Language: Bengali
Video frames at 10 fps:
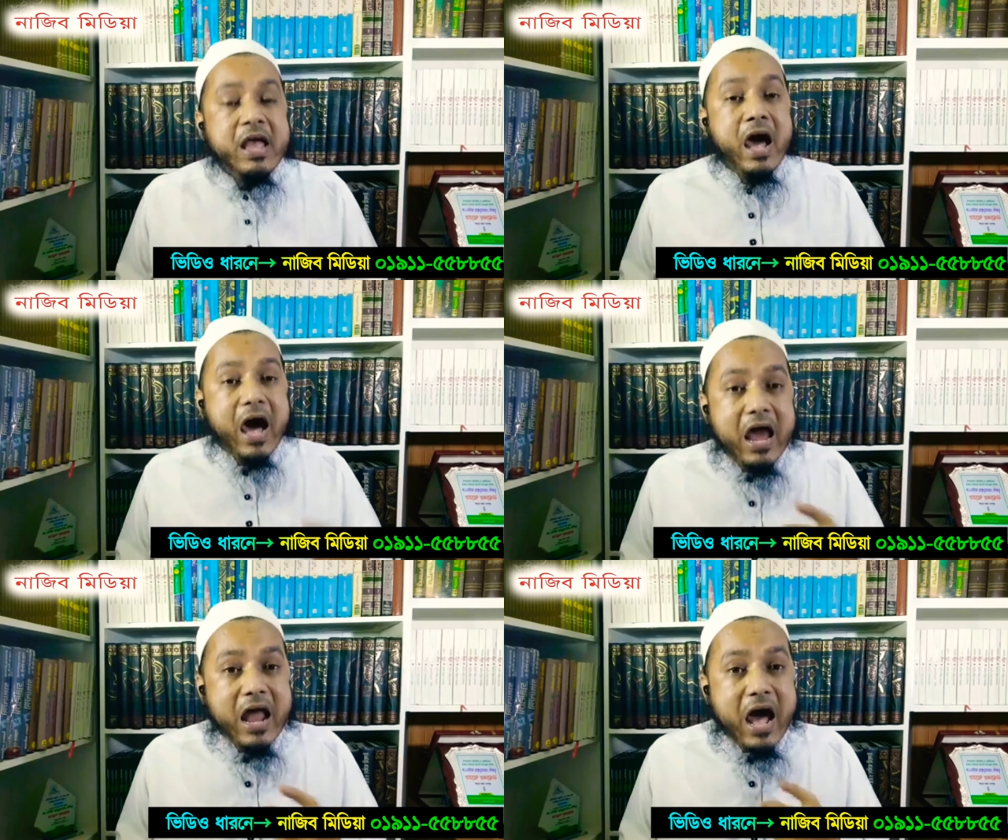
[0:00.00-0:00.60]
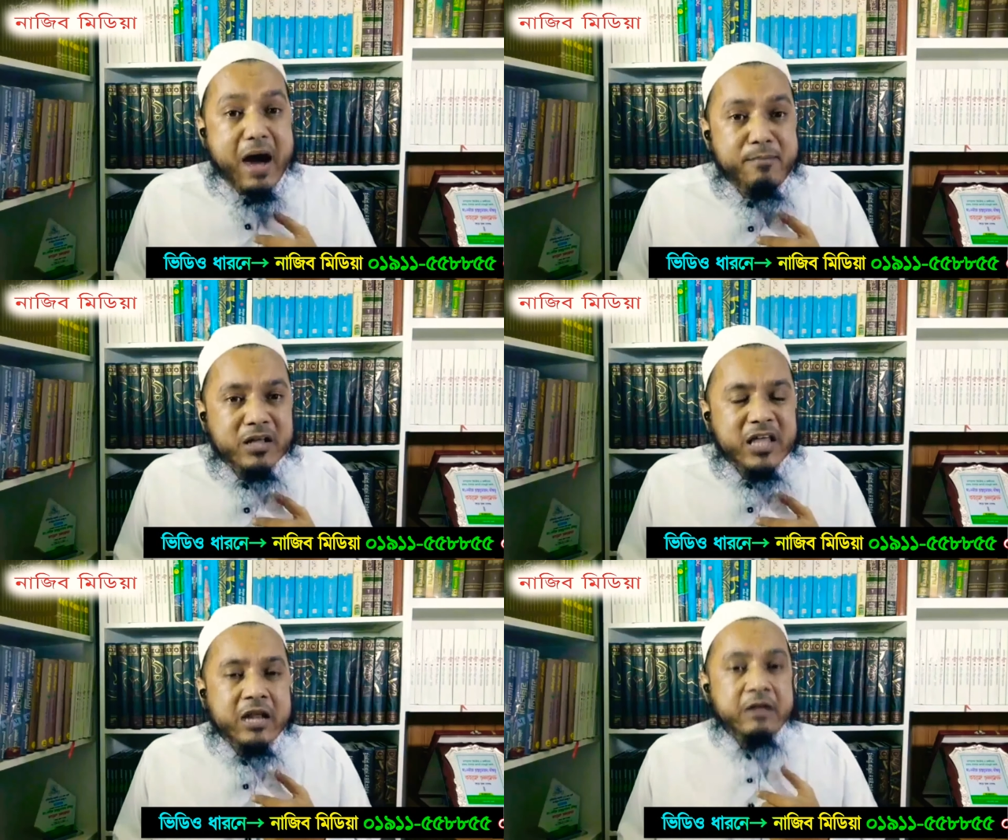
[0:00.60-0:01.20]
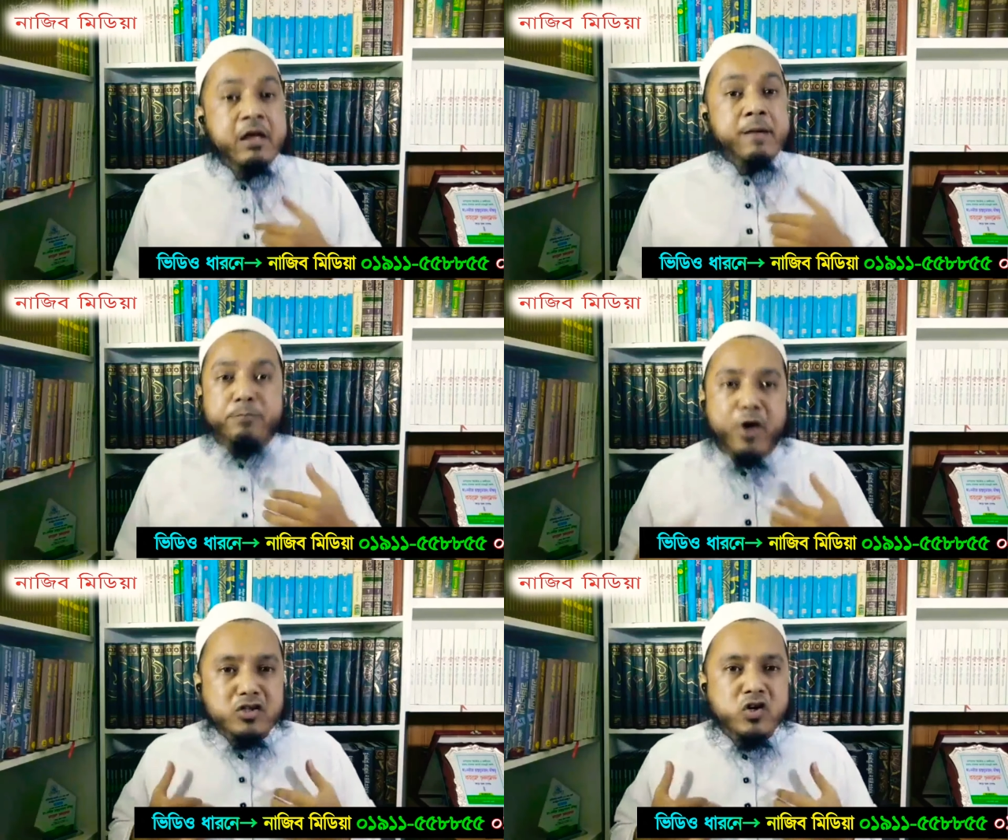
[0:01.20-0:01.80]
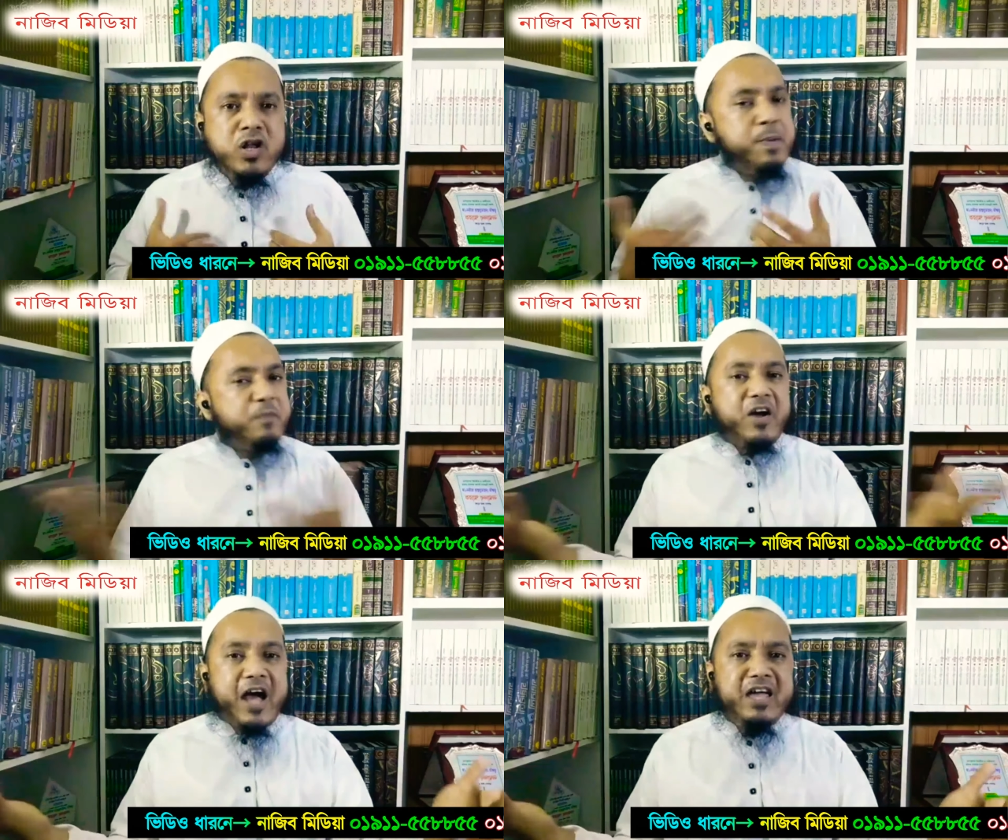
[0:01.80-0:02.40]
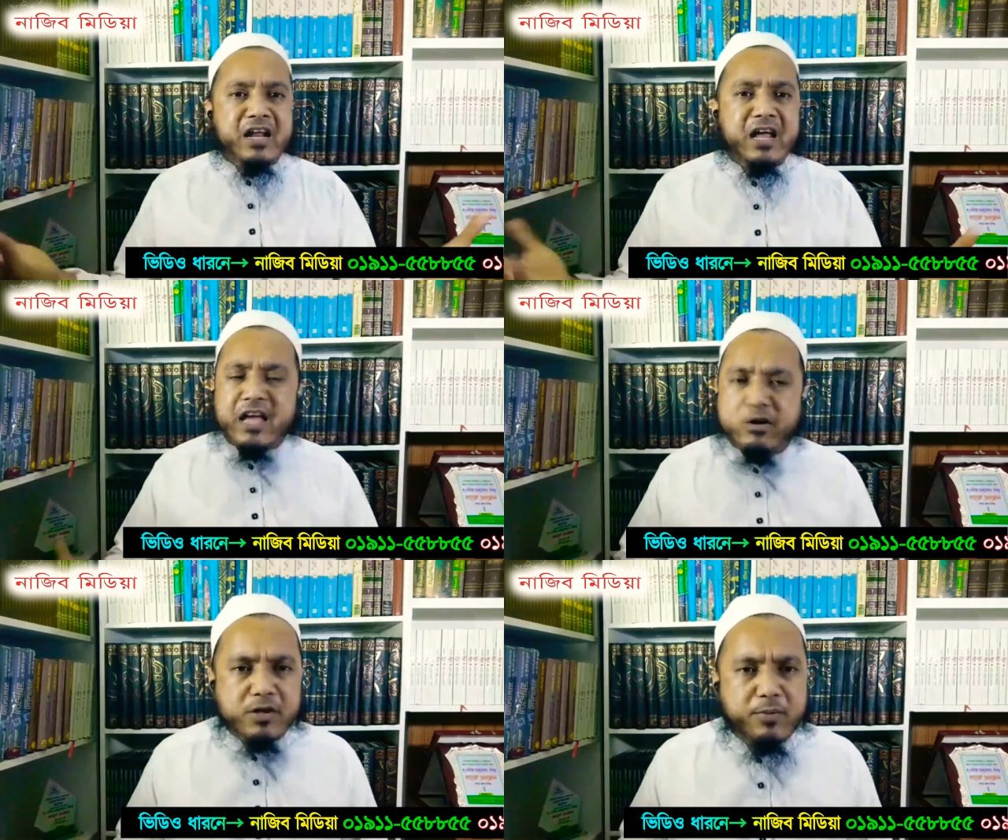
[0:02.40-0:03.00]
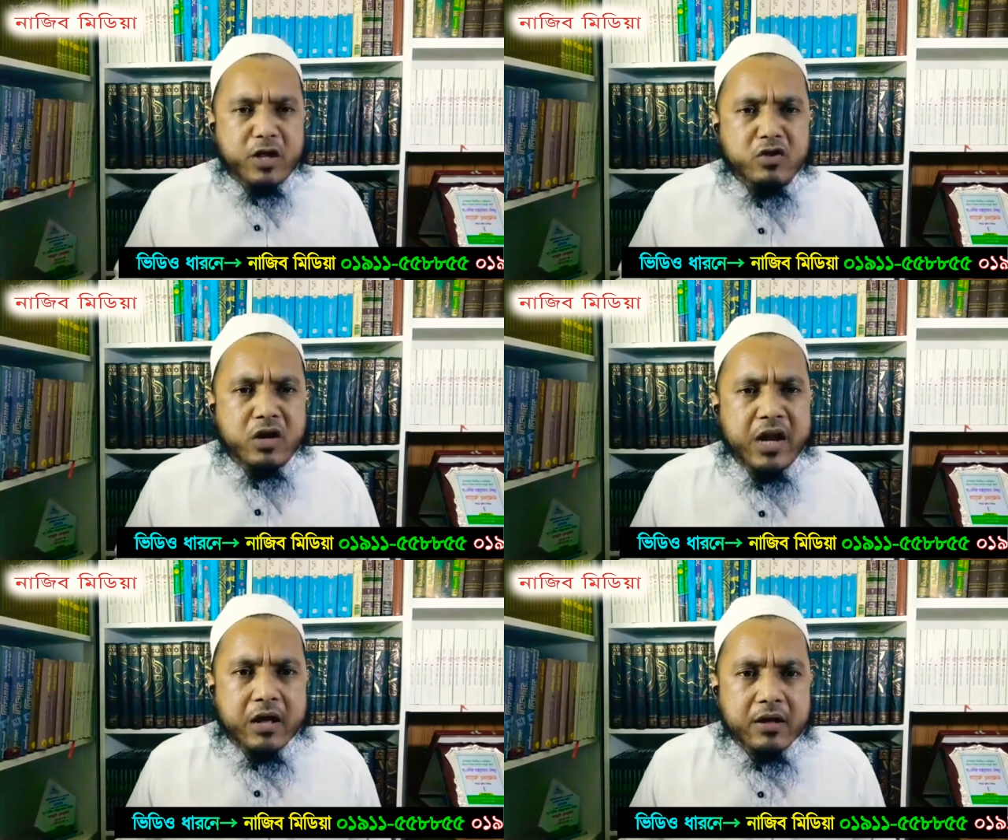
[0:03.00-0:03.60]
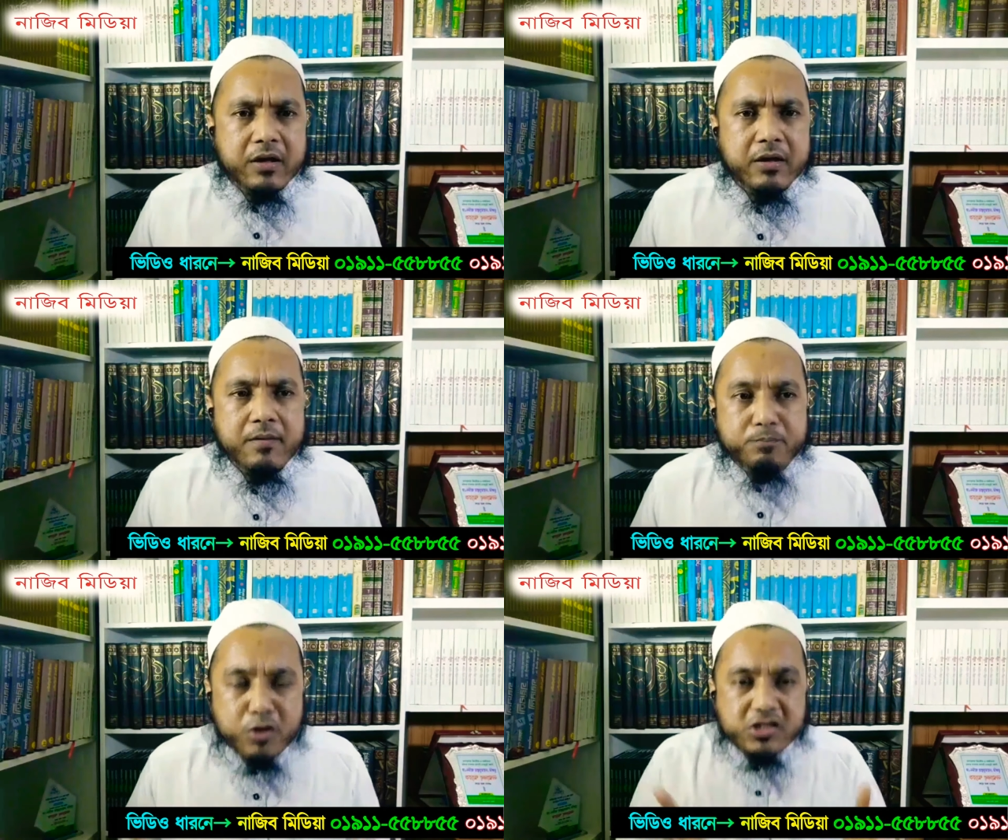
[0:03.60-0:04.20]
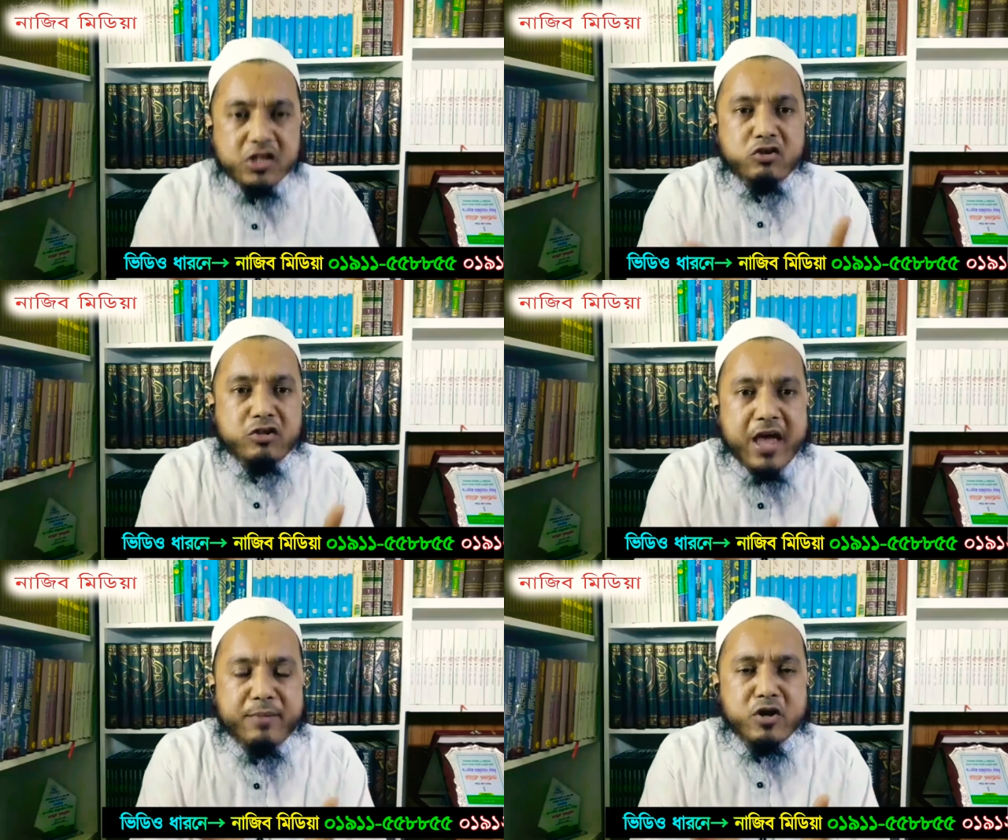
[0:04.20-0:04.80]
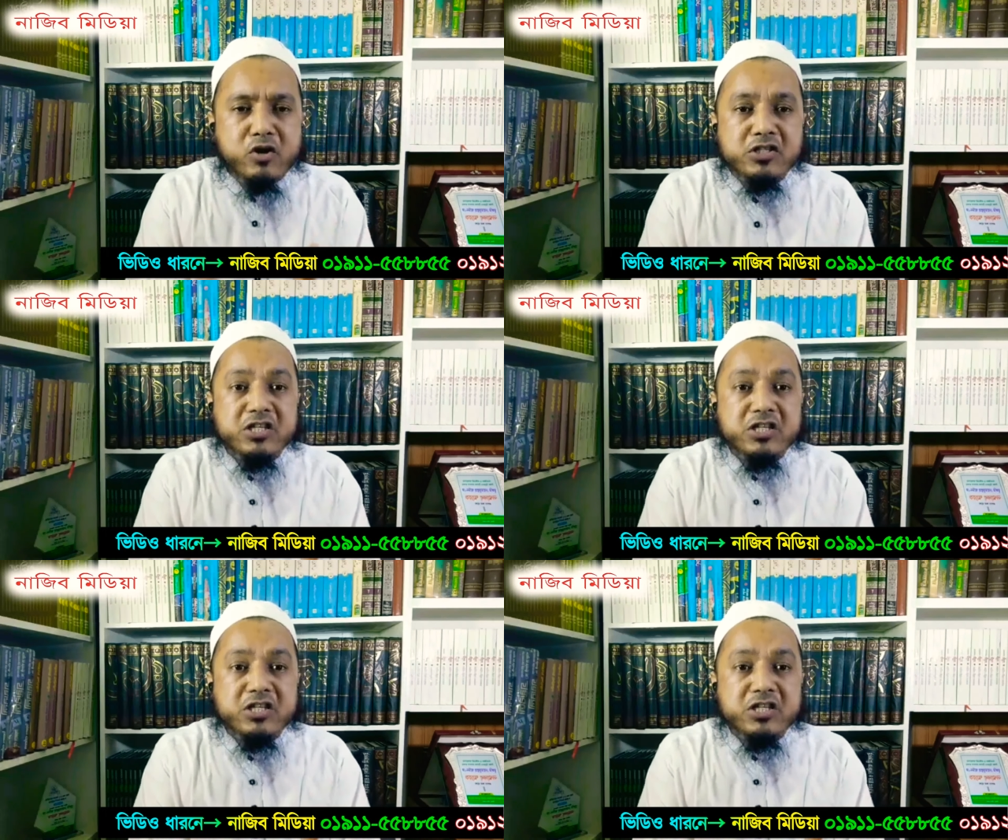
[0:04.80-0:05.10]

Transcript: আর আমাদের প্রয়োজনে বেফা খাইয়া নাই একথা বলা চলে না পরিস্থিতিতে এমনই হচ্ছে